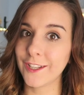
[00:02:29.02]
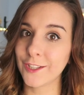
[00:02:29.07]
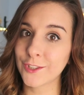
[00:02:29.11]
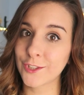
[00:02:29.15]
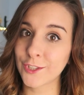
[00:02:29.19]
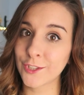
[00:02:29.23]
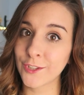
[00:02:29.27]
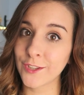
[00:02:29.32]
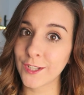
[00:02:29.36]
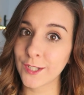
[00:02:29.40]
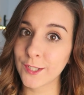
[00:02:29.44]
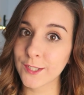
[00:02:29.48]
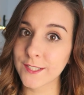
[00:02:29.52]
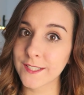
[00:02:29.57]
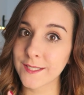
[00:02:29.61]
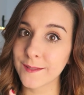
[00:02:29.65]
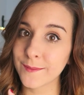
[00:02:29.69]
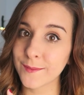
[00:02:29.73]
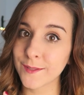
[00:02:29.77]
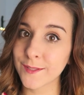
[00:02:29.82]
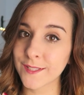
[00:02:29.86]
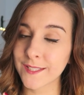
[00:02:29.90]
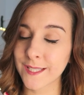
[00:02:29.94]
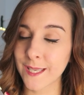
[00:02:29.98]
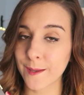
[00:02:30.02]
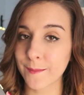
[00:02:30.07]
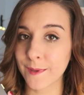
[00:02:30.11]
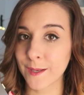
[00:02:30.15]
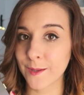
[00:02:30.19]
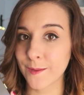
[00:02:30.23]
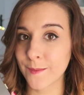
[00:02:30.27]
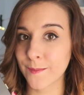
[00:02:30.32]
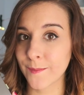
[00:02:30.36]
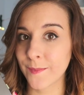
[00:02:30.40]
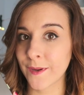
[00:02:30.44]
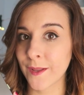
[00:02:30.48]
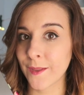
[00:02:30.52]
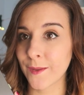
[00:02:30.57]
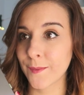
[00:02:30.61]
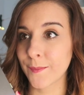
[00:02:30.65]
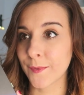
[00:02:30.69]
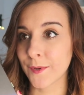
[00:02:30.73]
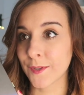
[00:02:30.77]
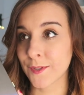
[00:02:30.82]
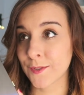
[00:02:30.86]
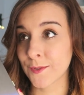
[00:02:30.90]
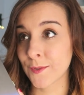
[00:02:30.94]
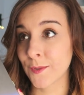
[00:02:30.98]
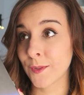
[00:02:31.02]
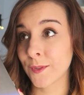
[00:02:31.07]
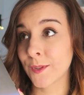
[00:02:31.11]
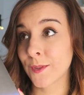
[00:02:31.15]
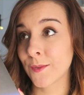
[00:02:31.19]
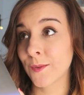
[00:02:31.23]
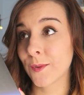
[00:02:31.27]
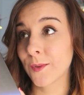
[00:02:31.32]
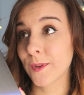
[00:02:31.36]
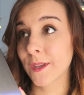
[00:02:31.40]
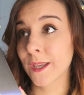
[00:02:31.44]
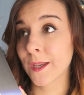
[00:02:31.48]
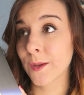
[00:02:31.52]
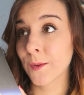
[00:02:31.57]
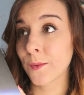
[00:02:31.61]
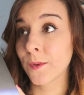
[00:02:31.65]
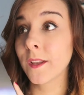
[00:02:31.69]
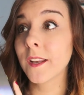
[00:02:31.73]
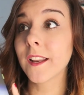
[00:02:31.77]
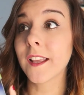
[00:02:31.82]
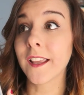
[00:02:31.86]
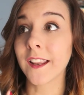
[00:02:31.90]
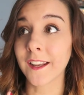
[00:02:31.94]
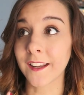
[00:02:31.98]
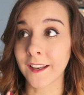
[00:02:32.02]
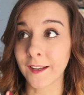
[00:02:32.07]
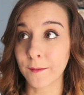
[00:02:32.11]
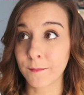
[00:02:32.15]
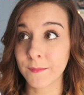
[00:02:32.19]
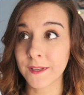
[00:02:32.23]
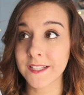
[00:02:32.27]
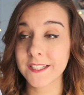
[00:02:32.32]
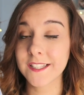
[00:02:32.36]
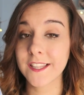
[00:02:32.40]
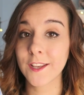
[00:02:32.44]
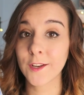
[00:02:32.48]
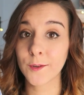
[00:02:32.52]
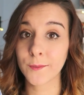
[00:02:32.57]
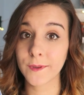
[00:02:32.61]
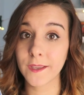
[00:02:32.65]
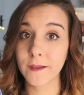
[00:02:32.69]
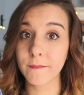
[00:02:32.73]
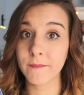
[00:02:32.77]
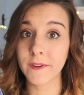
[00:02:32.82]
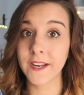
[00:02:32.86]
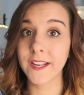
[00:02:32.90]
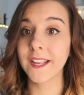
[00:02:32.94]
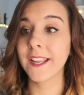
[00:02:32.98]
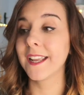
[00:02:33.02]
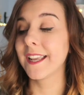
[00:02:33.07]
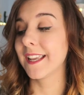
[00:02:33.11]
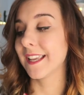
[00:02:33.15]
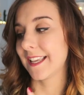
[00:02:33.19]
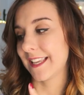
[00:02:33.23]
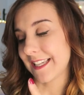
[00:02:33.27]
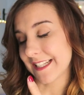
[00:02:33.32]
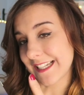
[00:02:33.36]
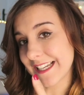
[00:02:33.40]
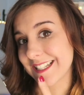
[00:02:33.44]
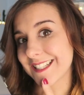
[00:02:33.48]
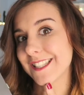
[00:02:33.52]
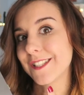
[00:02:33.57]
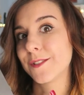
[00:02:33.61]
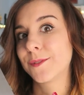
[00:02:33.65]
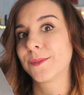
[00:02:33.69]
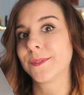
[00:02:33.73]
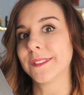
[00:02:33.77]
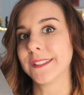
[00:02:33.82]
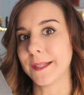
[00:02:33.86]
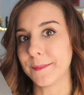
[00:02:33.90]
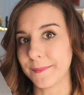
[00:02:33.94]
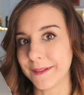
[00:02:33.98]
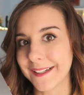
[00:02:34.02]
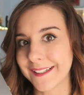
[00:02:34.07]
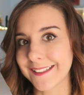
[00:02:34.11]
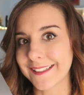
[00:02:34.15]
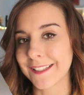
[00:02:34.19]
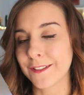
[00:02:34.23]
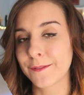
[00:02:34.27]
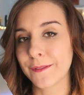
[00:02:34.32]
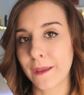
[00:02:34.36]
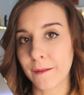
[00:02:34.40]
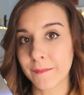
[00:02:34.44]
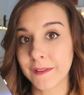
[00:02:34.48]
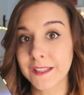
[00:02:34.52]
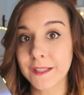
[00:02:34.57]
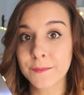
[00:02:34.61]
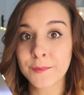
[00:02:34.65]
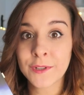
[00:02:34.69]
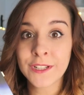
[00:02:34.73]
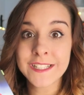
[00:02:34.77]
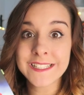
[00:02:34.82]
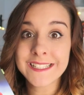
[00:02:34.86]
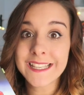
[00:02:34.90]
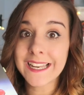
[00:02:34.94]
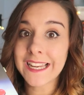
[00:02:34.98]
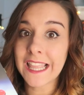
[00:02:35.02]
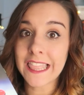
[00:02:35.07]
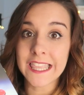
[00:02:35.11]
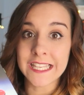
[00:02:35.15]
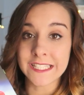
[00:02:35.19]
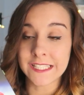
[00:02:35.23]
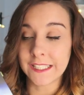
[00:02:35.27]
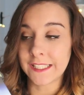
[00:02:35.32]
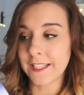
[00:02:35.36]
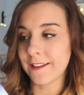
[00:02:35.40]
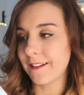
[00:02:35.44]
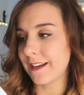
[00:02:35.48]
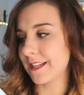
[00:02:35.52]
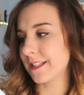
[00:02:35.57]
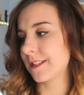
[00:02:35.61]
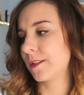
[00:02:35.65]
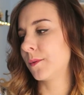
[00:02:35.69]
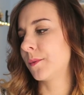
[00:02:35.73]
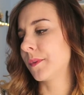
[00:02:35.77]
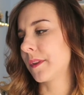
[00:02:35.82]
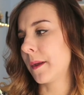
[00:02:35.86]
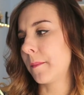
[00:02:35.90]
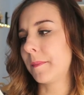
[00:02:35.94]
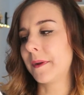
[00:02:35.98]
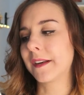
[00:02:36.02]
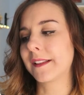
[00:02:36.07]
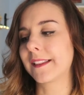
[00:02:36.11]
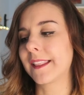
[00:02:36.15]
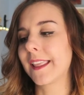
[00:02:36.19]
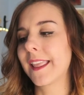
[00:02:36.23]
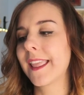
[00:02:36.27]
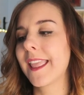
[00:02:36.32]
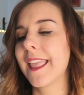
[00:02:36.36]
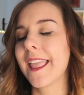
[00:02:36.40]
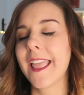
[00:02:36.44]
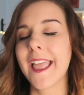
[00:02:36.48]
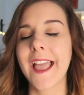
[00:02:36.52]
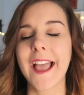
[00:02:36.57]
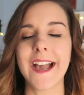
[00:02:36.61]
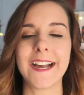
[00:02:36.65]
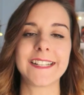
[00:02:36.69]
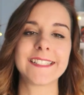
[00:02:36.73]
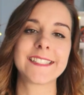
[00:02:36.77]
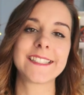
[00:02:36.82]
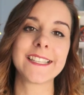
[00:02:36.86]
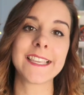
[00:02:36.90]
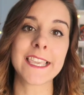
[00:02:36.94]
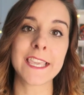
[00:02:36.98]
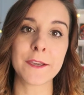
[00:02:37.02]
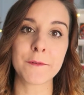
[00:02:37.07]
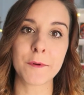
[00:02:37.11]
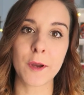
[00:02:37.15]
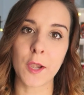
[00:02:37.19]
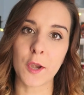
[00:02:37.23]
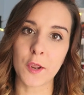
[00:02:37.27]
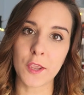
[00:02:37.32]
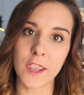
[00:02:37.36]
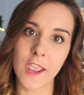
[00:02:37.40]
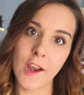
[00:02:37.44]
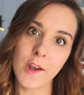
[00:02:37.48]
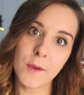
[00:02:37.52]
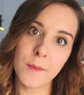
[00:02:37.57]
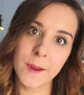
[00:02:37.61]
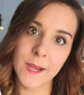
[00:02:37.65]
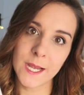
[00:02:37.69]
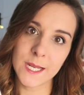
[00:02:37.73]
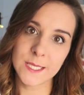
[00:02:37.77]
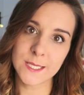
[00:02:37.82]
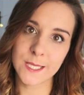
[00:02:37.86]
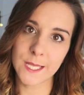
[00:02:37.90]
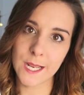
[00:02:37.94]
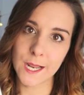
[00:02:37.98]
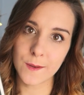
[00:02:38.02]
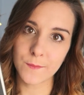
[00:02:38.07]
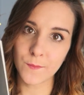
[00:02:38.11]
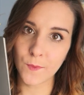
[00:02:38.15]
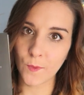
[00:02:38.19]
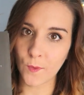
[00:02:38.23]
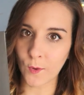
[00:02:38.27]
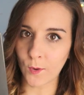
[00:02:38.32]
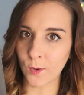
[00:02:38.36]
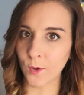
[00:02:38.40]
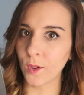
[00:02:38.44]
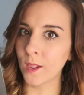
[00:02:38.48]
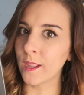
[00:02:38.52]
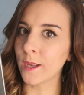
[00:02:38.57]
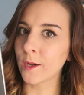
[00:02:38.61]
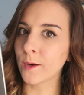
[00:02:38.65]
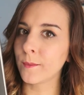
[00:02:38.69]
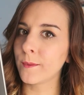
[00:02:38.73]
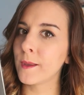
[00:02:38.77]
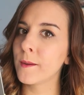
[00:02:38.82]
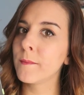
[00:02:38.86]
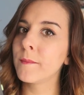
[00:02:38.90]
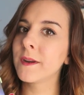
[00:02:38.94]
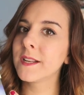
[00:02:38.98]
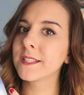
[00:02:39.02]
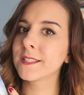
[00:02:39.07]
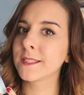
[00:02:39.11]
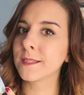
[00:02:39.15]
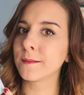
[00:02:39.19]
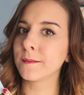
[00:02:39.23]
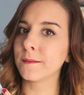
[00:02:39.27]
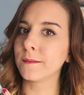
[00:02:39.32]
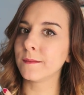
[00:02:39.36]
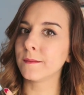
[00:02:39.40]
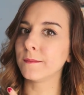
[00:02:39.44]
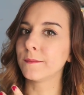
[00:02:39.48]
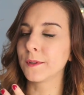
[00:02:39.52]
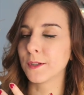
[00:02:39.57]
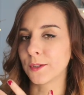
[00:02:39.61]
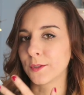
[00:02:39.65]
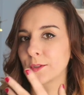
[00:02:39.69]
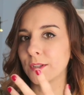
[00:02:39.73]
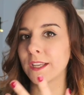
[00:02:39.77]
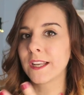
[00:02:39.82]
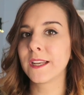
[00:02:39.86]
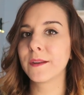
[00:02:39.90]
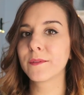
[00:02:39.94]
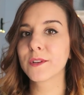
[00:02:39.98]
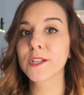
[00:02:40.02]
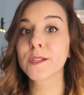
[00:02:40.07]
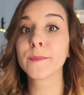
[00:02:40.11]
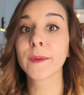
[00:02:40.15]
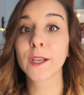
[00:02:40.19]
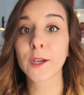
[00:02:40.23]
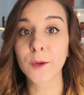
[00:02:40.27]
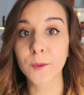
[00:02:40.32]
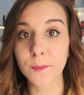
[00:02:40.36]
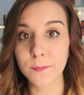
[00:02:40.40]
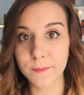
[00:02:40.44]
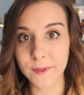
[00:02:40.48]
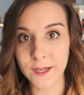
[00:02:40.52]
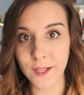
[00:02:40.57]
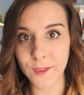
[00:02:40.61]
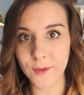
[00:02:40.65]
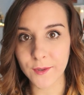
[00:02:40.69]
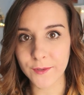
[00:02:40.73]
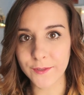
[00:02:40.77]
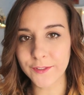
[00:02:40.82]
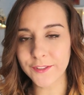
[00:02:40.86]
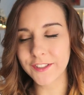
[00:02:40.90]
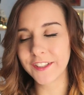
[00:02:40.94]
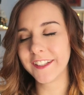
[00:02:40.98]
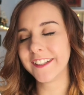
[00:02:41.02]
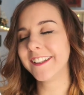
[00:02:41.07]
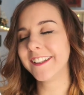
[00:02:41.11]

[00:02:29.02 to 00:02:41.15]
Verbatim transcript: Y otro de los libros que me he comprado, pero esto lo tengo que incluir en el mes de noviembre, en la segunda parte, obviamente, porque es que necesitaba la segunda parte. Así que bueno, ya lo veis en el book haul de noviembre, si, bueno, qué libros me he comprado, ¿no?